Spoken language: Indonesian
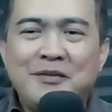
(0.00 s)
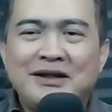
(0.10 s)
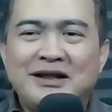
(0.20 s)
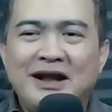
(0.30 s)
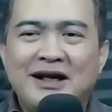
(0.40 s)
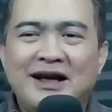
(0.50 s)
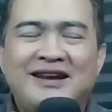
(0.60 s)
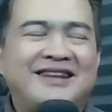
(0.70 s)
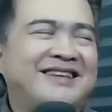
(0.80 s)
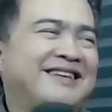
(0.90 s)
membatalkan.
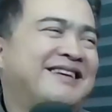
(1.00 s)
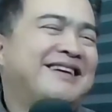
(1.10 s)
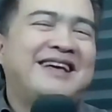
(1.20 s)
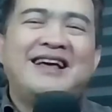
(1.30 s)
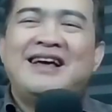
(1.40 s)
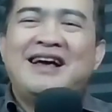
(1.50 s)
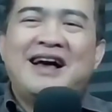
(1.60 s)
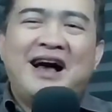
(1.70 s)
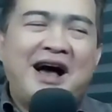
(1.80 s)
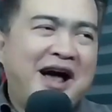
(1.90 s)

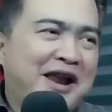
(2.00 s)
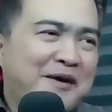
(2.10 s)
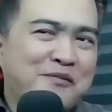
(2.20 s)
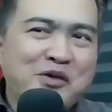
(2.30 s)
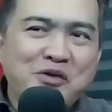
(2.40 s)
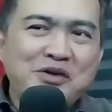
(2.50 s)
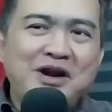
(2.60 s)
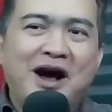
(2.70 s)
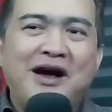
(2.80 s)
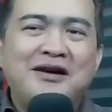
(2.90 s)
Anak
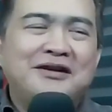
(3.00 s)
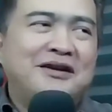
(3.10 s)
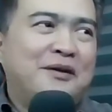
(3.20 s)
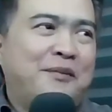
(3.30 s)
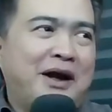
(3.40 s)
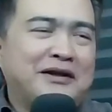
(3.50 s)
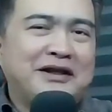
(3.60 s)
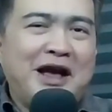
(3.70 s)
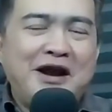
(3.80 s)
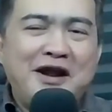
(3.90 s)
muda,
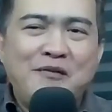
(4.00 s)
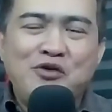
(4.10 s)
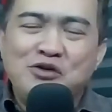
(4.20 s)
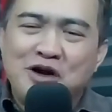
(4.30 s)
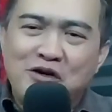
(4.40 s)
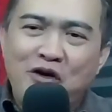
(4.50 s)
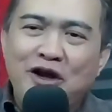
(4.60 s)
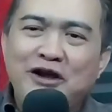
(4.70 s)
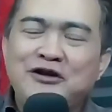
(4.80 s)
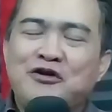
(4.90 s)
partai anak muda
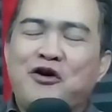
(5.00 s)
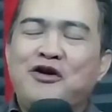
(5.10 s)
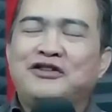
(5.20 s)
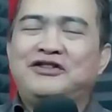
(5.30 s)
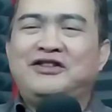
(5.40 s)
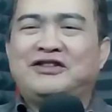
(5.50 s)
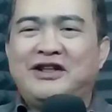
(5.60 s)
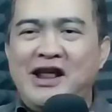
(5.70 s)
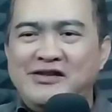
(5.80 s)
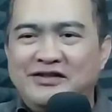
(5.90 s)
kok
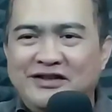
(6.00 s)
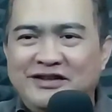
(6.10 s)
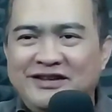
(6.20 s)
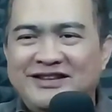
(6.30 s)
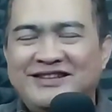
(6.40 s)
inkonsistensi.